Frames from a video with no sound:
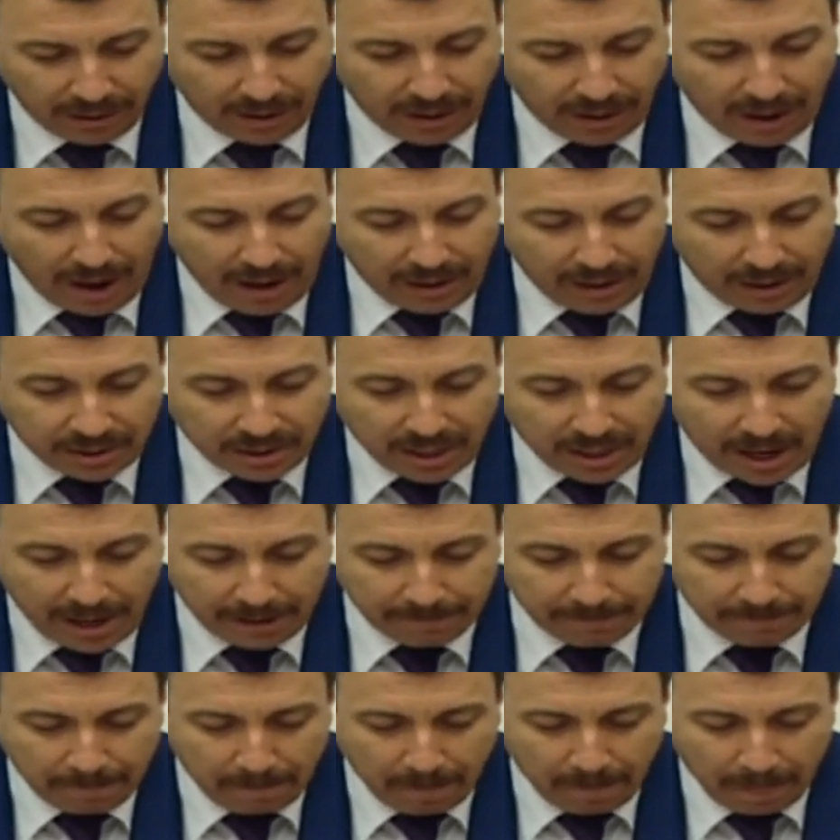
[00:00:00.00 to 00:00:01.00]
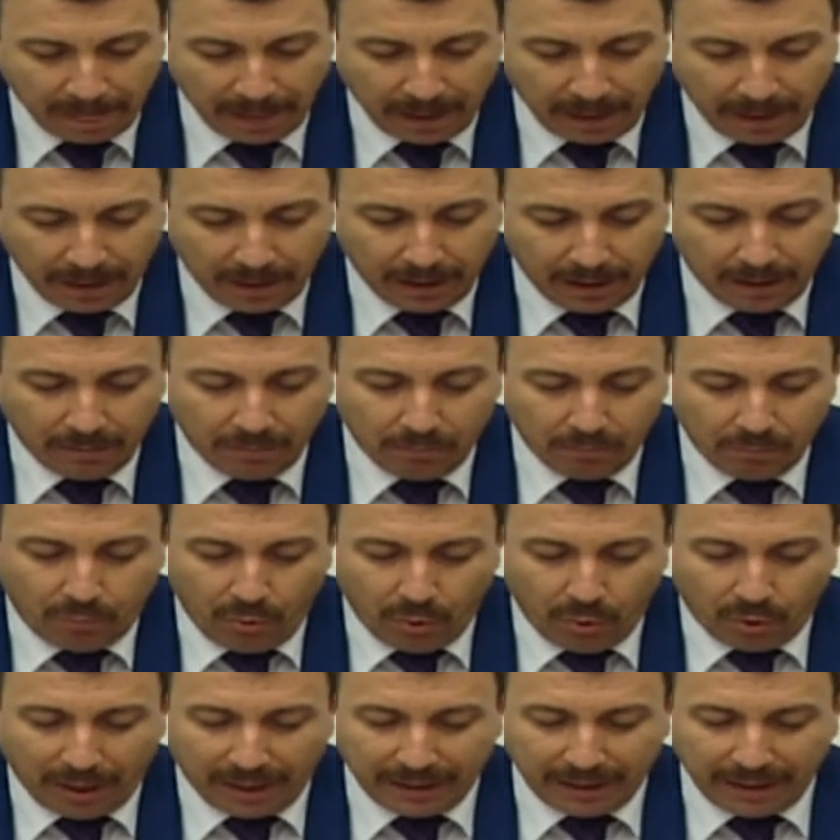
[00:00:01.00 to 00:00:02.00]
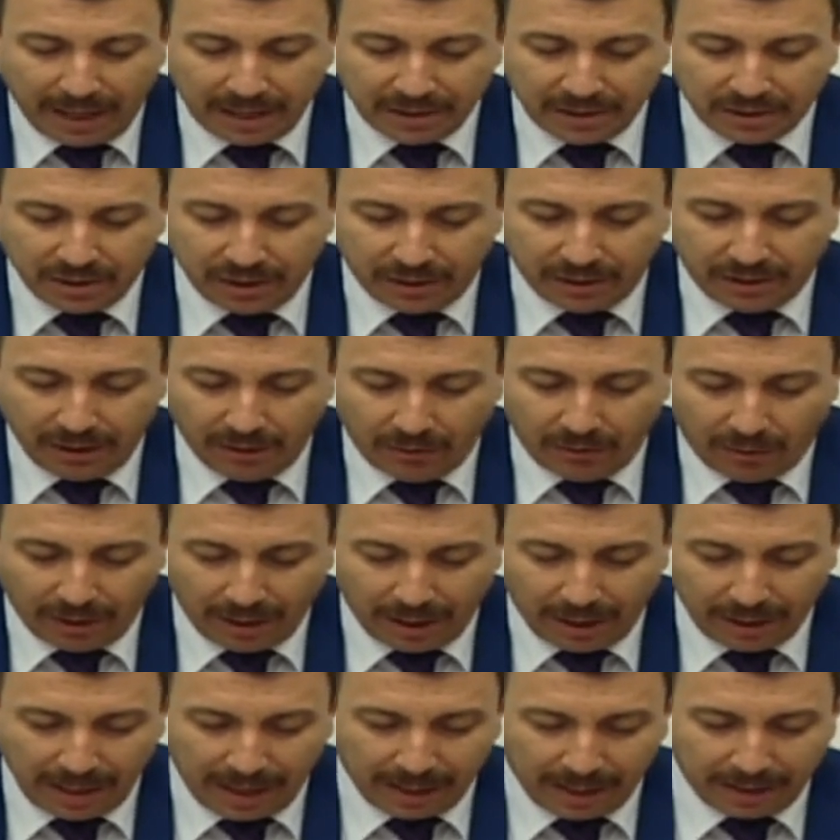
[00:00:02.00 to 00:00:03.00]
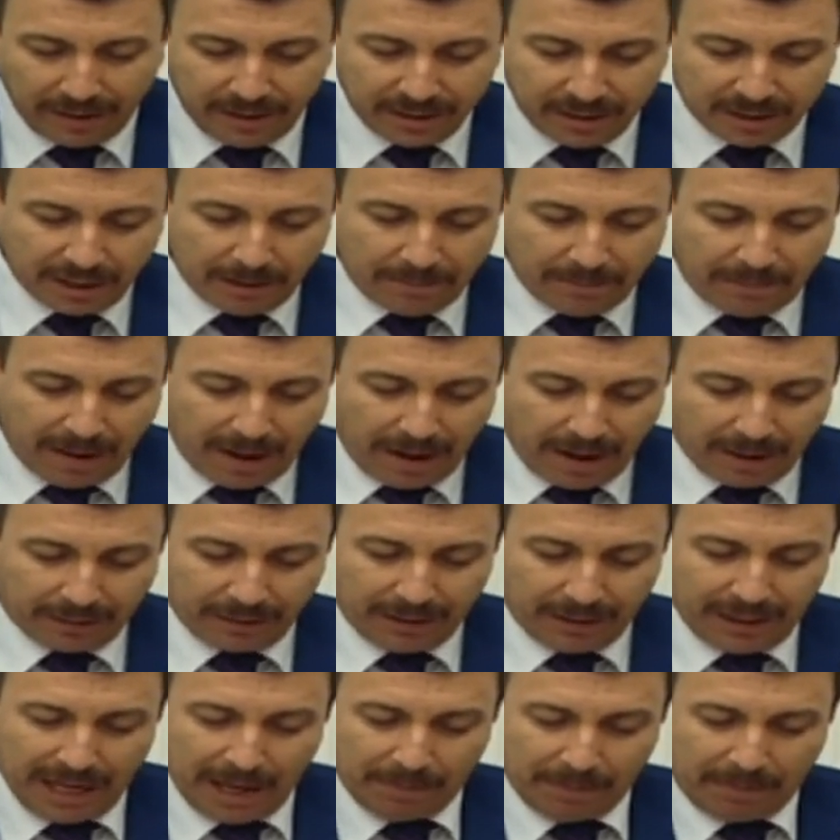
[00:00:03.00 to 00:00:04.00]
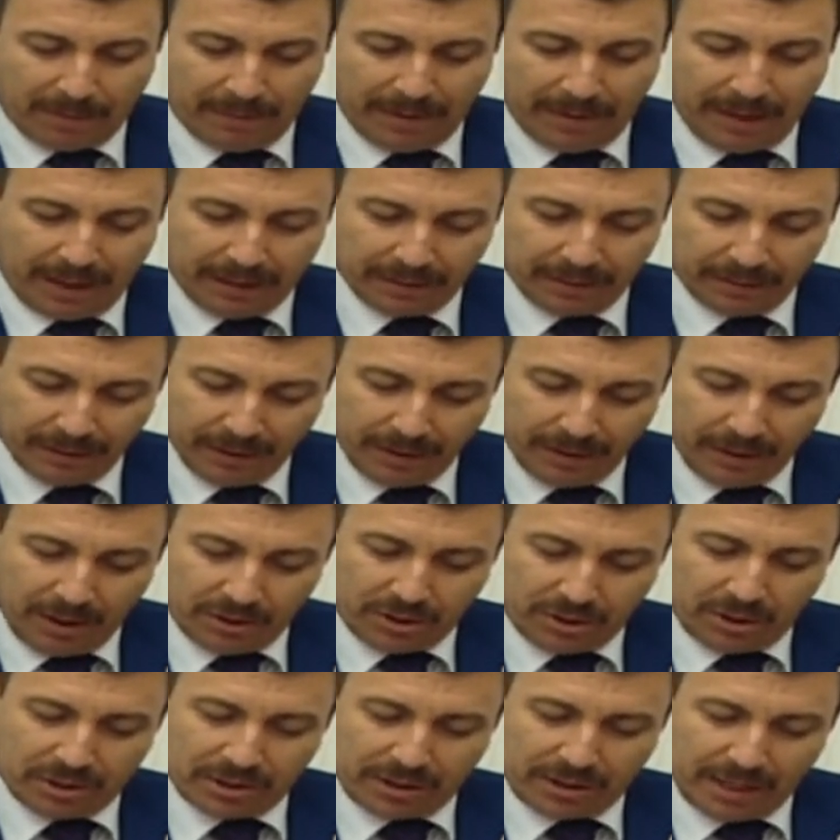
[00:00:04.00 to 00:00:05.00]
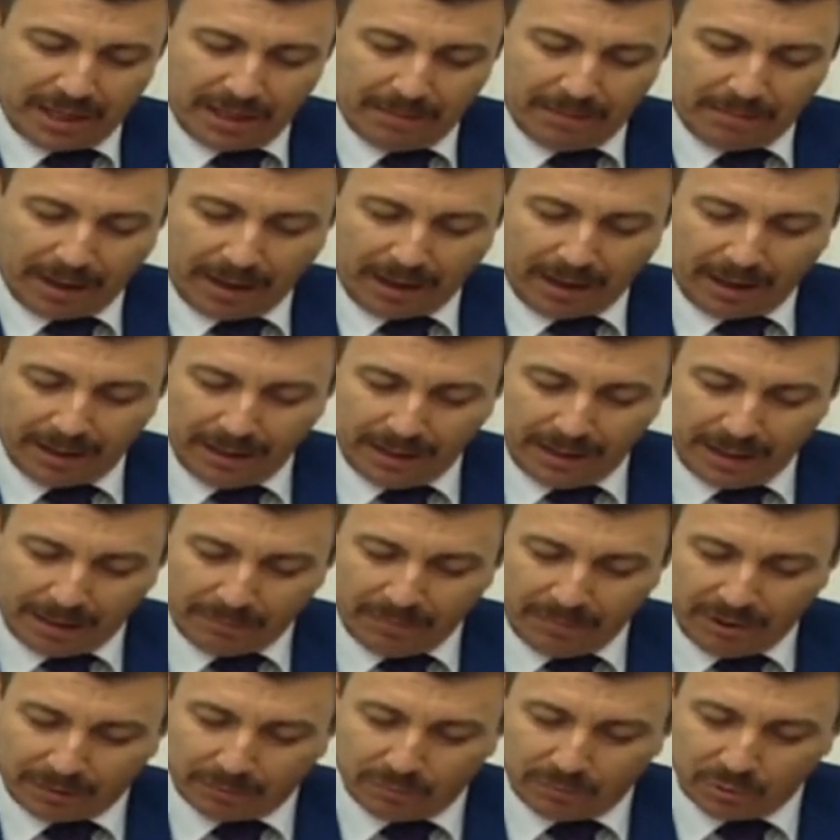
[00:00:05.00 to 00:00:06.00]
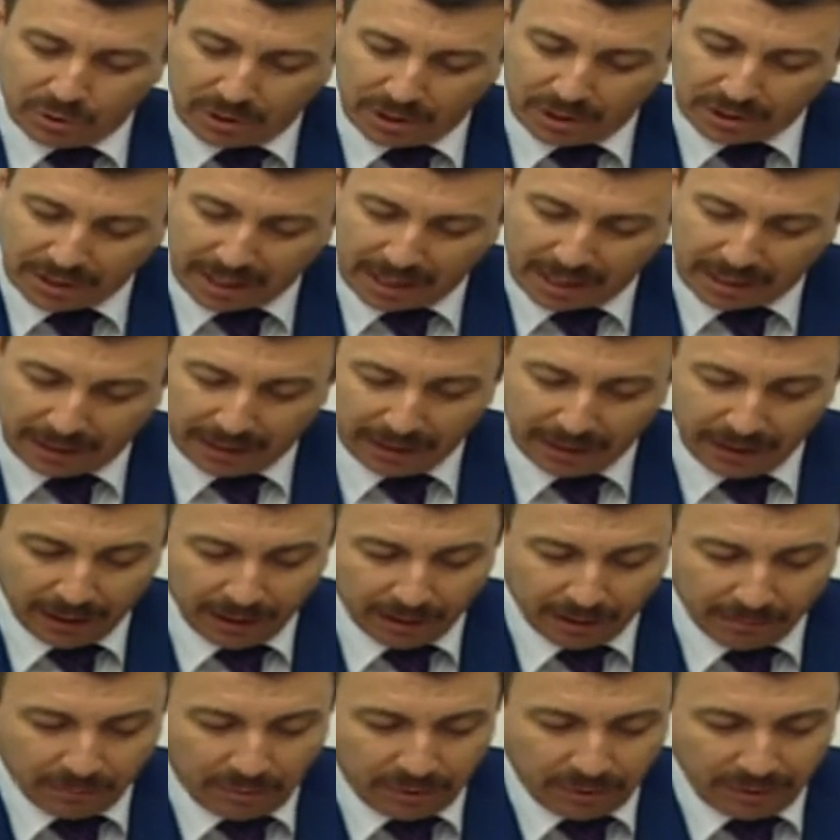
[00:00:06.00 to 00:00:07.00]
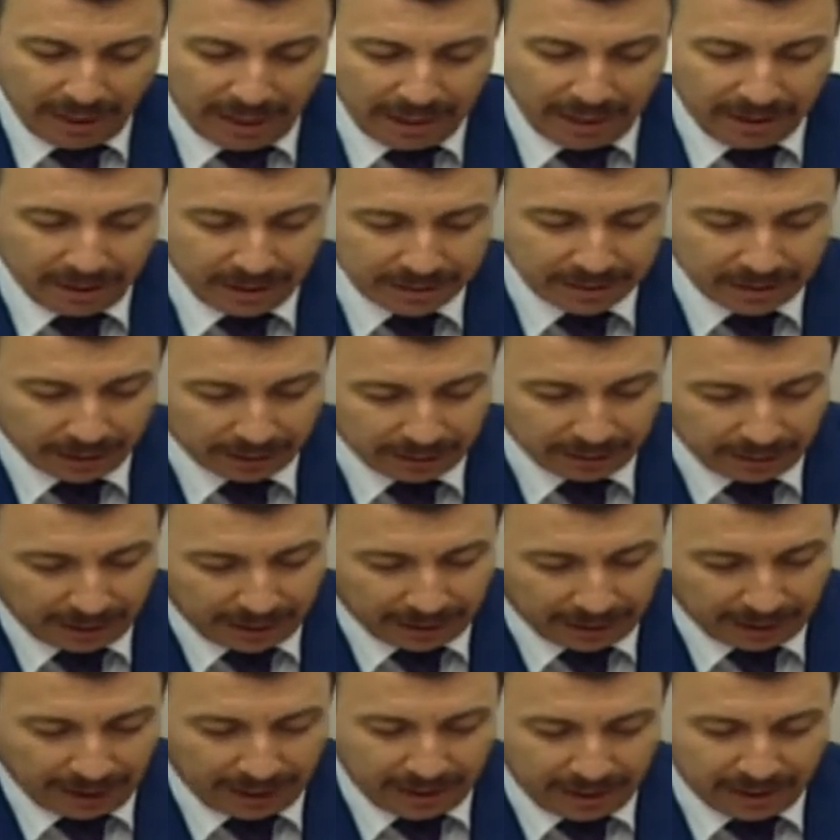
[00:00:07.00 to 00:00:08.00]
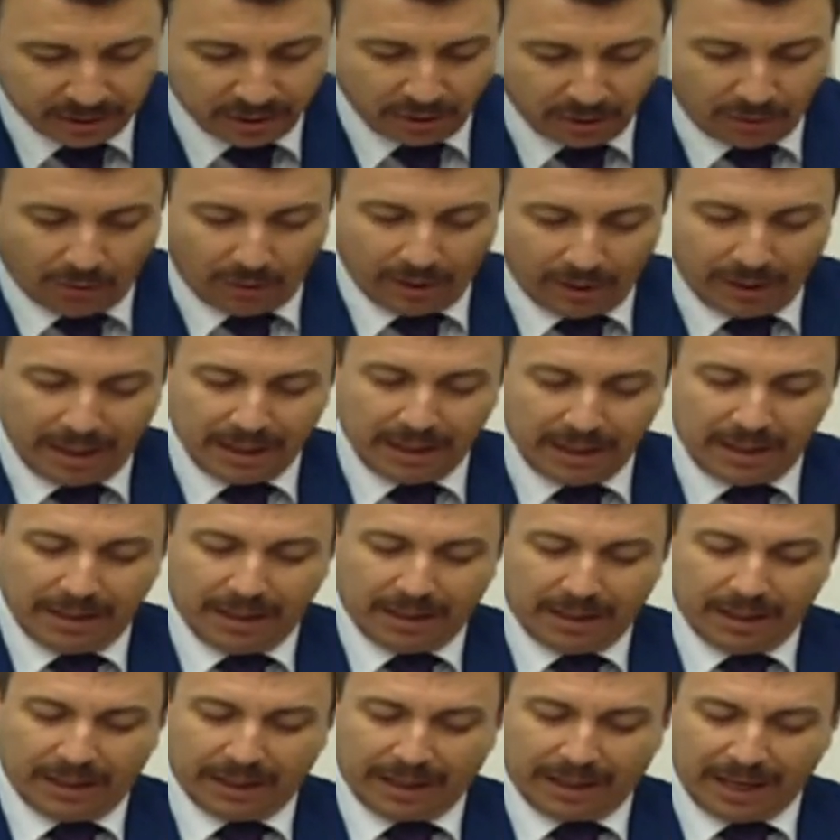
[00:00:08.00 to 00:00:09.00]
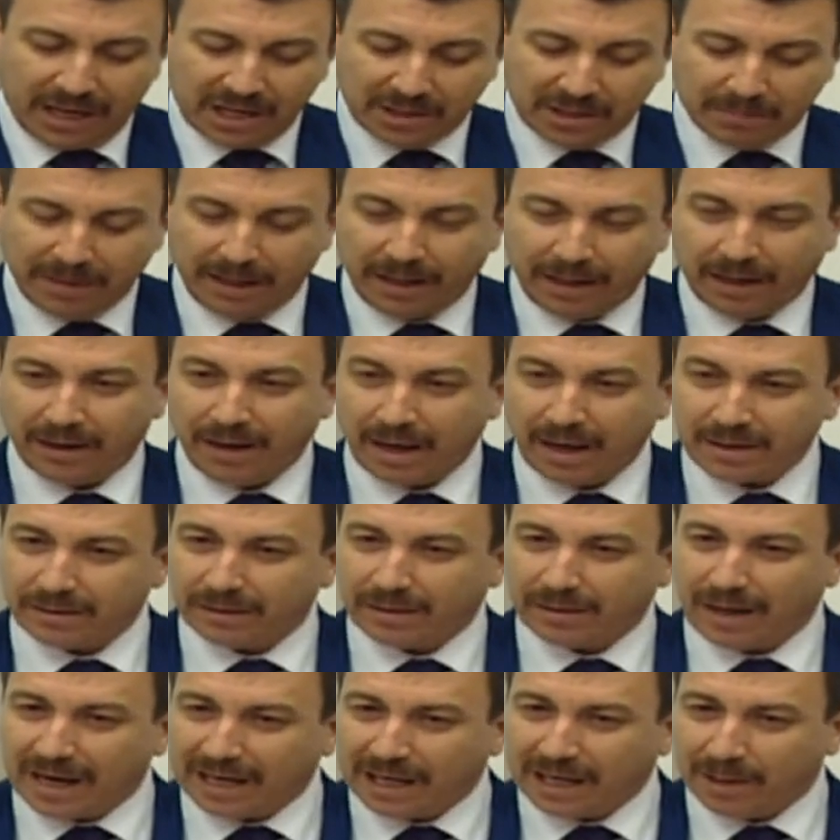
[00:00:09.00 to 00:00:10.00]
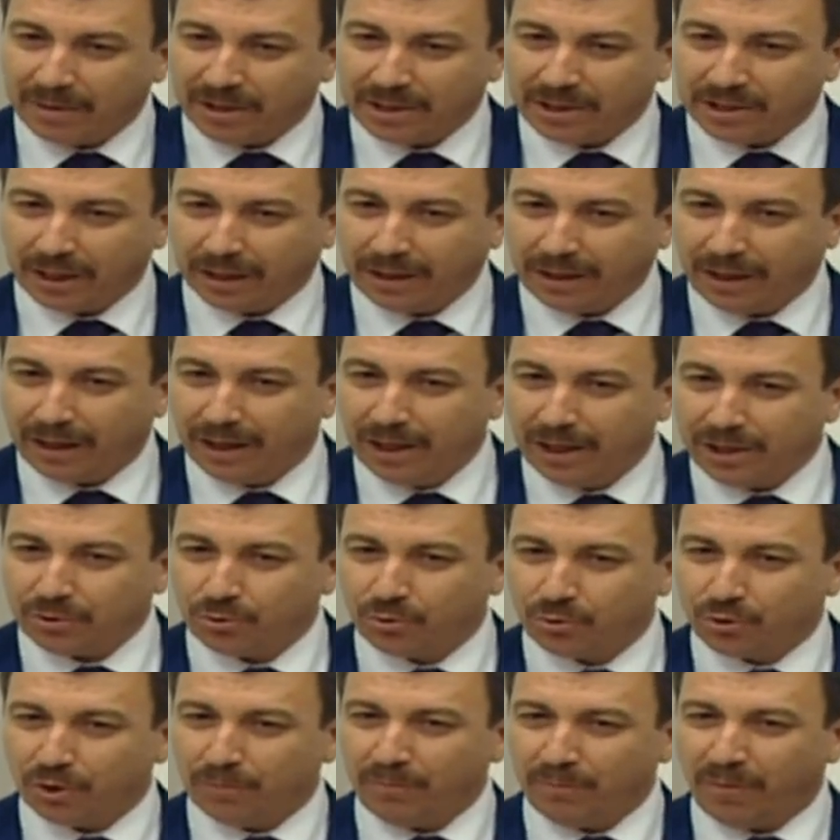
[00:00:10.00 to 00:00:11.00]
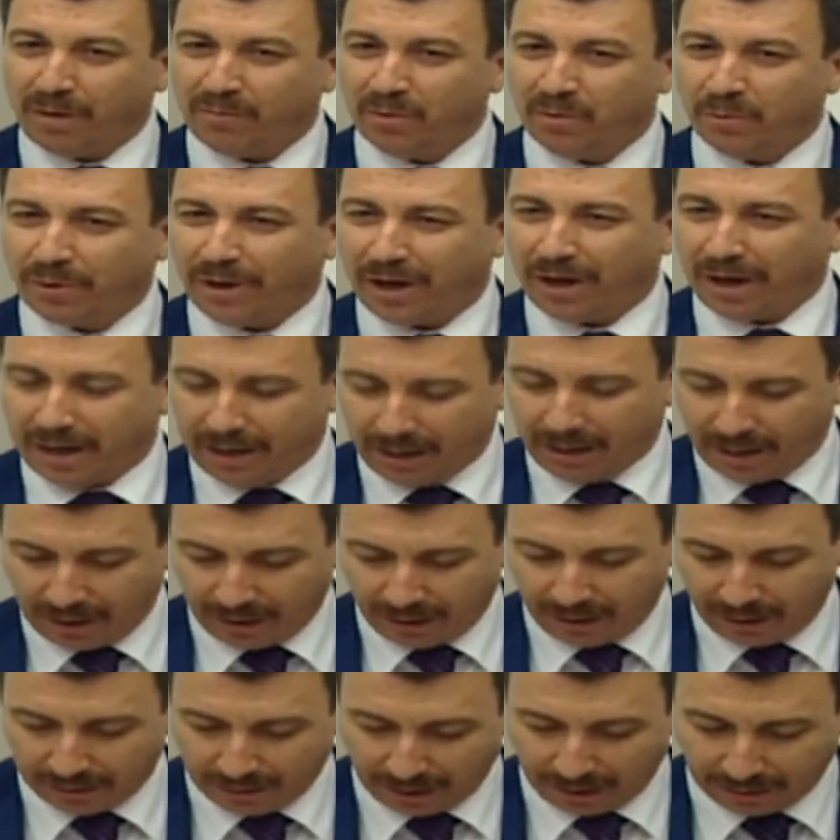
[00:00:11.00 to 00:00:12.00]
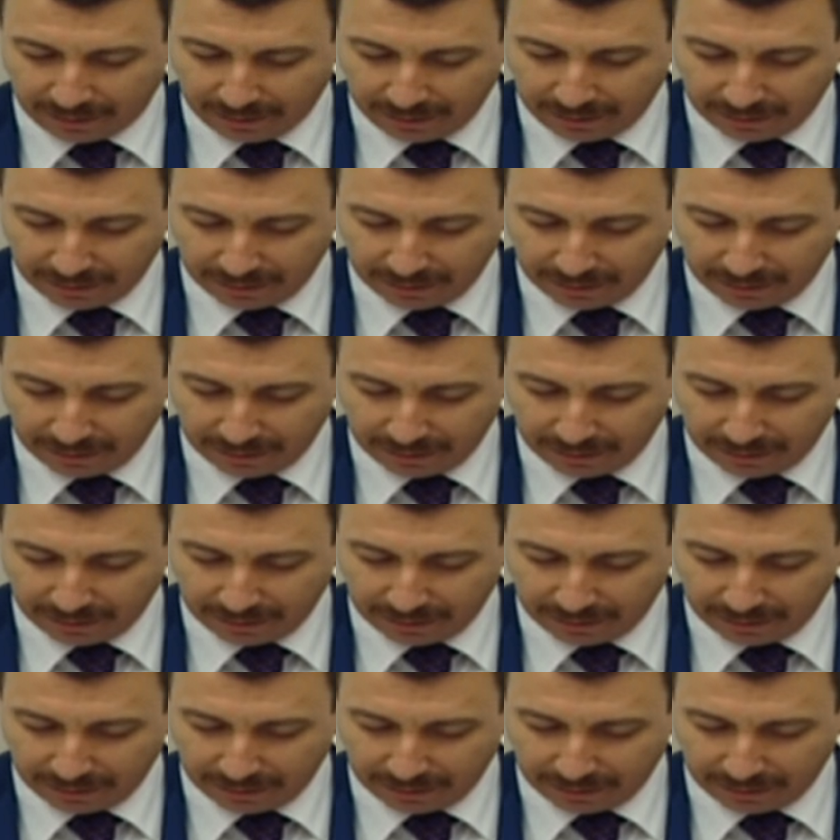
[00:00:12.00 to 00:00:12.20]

Ayrıca bu kadar ciddi olayların istihbaratını yapamayan İçişleri Bakanı ile MİT Müsteşarı bu yayın yasakları gelince olayla ilgili gelişmeleri nasıl takip edecekler? Hiç düşünmüyor mu bu kararlar alanlar?